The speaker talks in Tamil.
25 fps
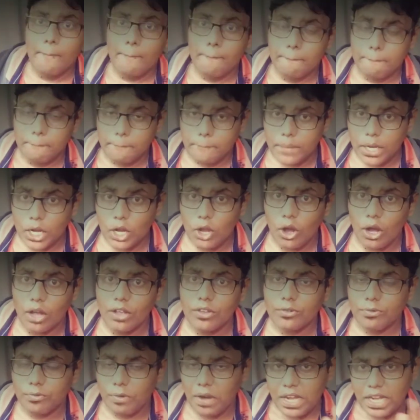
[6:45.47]
இருக்கும்
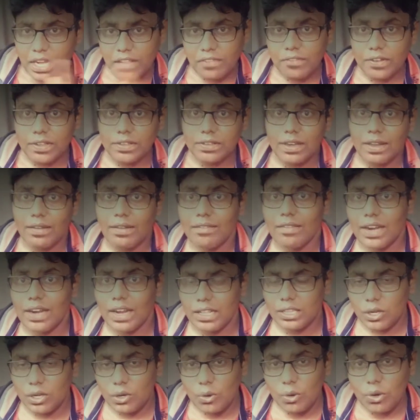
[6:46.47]
பிகாஸ் டுவெண்ட்டி ஃபர்ஸ்ட் லெவல் வர
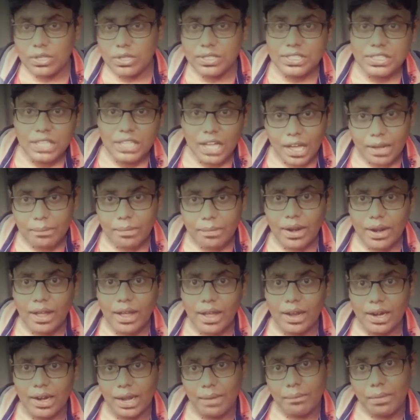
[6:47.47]
அந்த கோஸ்ட்
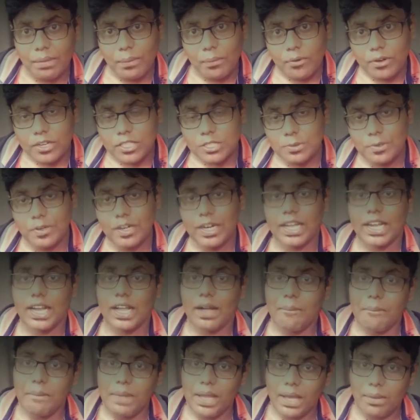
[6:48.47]
நார்மலாக நம்ம போகிற ஸ்பீடோட
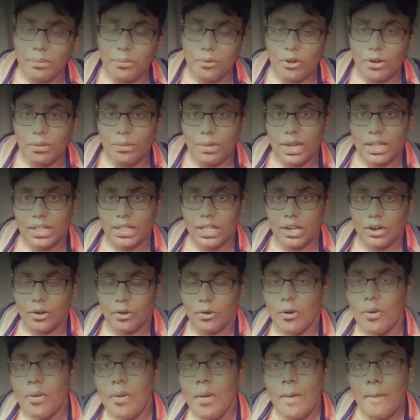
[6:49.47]
கம்மியாக போகிற மாதிரி தான்
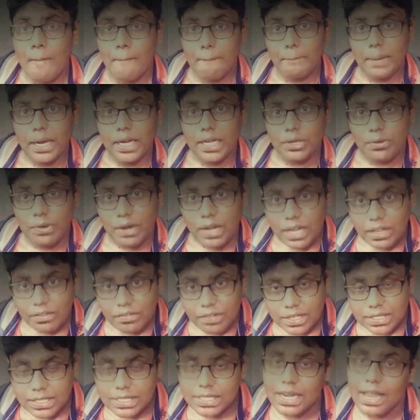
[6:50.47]
இருக்கும் பட் டுவெண்ட்டி
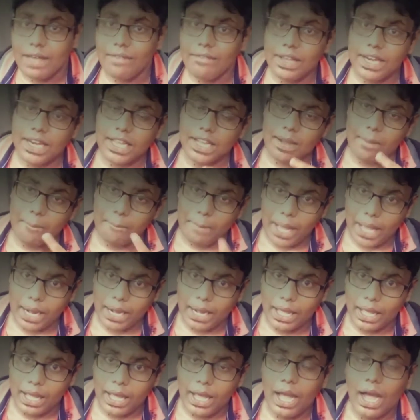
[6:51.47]
ஃபர்ஸ்ட் லெவலுக்கு
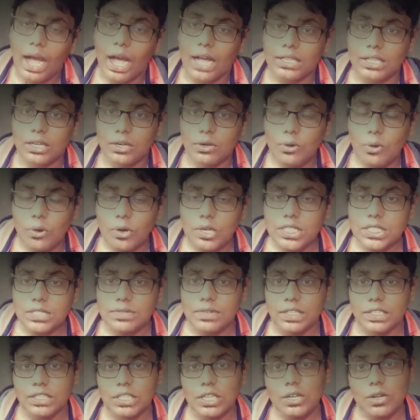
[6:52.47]
மேலே அந்த
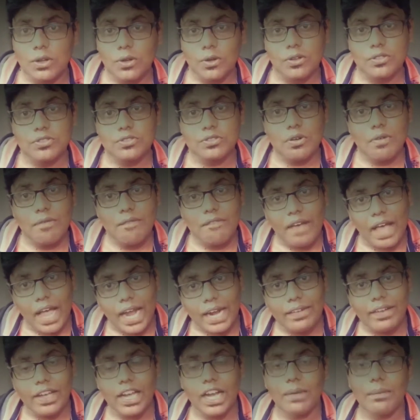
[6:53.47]
கோஸ்ட் வந்து கொஞ்சம்
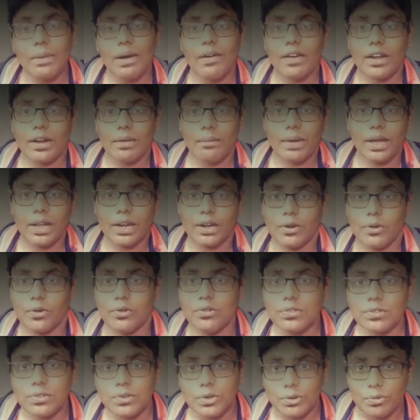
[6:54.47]
வேக வேகமாக வர மாதிரி
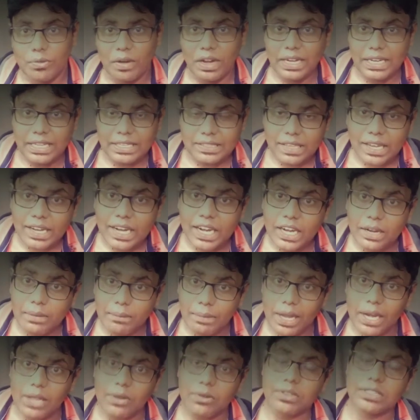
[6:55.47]
இருக்கும் ஸோ டுவெண்ட்டி
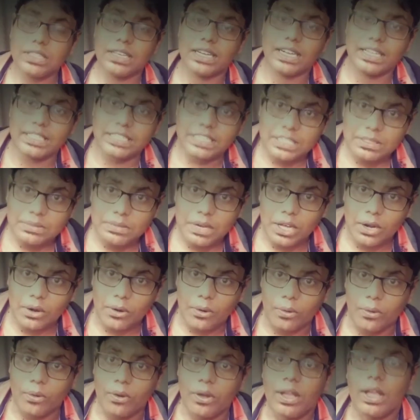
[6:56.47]
செகண்டுக்கு மேலே கொஞ்சம் கஷ்டமாக
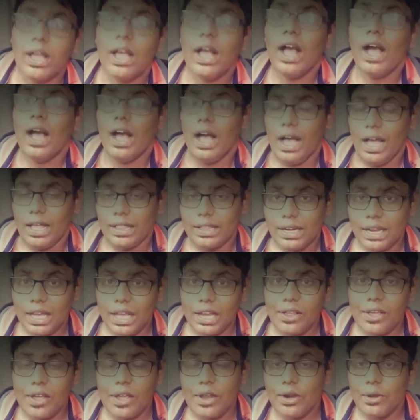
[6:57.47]
இருக்கும்
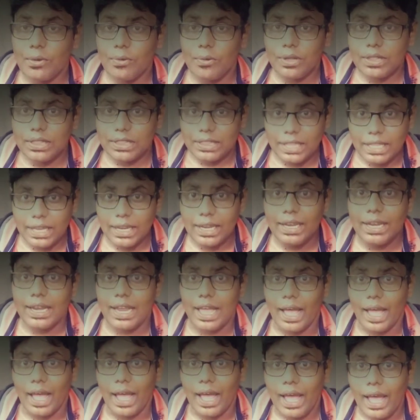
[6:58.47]
அதனாலேயே என்னவோன்னு
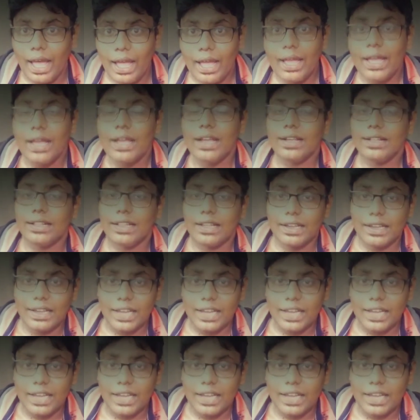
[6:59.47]
தெரியல இந்த